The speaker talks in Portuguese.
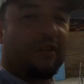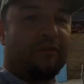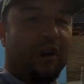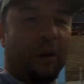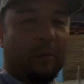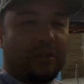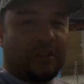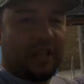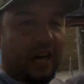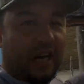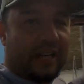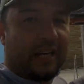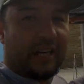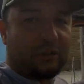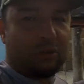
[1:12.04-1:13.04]
Vamos
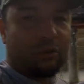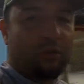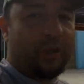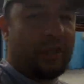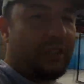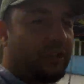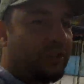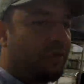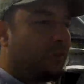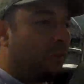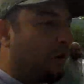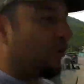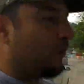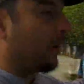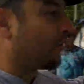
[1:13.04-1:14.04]
descarregar tudo isso, vamos
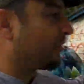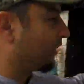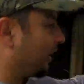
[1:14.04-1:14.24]
arrumar os